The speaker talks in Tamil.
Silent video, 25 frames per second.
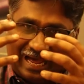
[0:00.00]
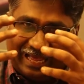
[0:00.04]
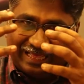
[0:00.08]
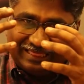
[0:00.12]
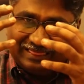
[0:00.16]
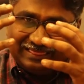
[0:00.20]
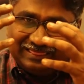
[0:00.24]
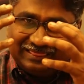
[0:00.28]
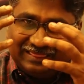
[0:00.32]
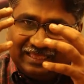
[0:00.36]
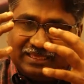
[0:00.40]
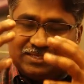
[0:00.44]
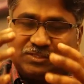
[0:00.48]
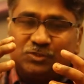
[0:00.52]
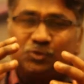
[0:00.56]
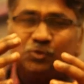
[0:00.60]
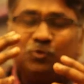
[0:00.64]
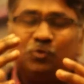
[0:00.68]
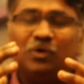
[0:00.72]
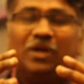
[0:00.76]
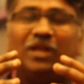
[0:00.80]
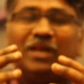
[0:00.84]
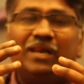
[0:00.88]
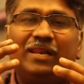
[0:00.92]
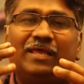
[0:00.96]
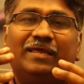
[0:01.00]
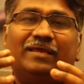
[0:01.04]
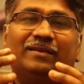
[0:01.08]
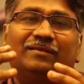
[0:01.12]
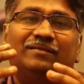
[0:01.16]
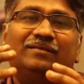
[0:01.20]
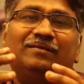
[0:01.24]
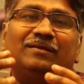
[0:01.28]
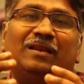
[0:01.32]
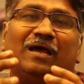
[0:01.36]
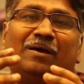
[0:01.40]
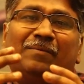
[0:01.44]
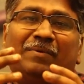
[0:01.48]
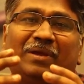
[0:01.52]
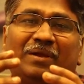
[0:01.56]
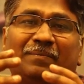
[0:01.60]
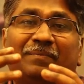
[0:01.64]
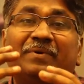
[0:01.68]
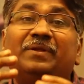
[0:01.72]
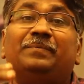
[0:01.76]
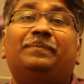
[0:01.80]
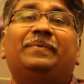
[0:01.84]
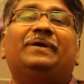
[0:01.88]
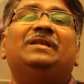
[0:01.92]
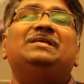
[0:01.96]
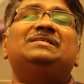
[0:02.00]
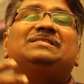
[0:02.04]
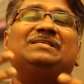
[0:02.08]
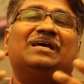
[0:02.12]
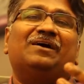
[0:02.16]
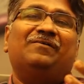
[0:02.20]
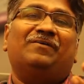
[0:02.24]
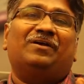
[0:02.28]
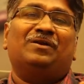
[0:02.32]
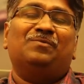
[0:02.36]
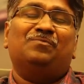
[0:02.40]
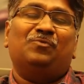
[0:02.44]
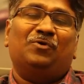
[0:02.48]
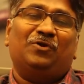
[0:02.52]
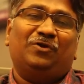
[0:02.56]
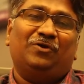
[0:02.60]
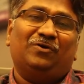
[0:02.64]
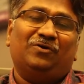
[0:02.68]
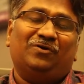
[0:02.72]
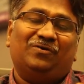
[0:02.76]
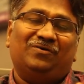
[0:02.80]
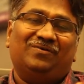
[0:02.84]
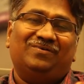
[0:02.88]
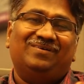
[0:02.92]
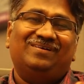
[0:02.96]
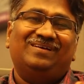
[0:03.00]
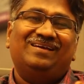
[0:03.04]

அந்த சூழலில் இருந்து நாம் எப்படி பெருசாக வர முடியும்